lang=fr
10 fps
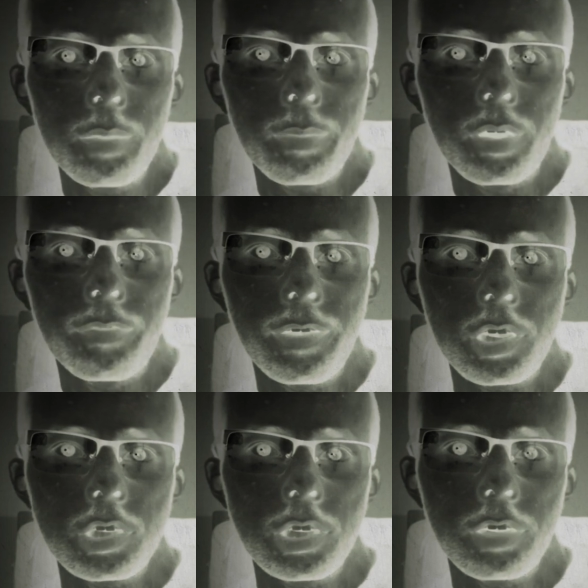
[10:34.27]
par le fait
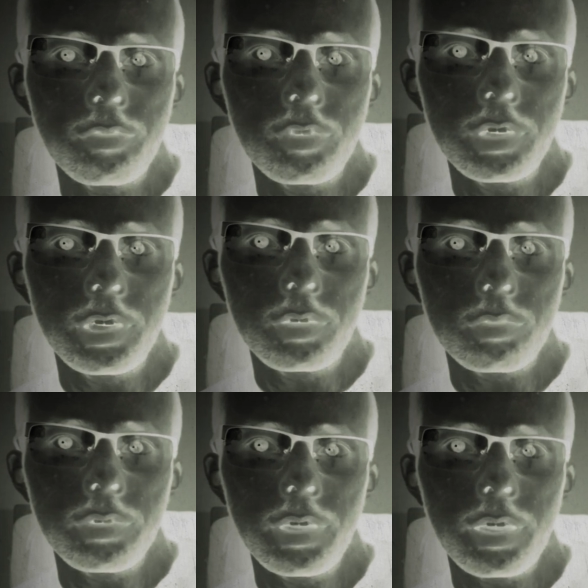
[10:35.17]
que chaque fois qu'il
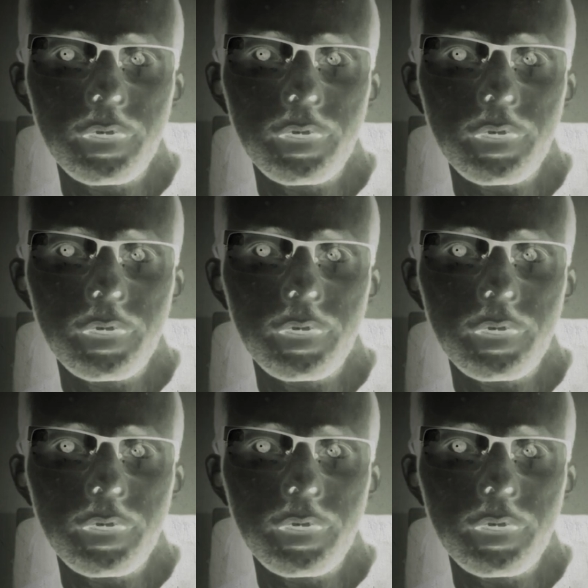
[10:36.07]
tournait à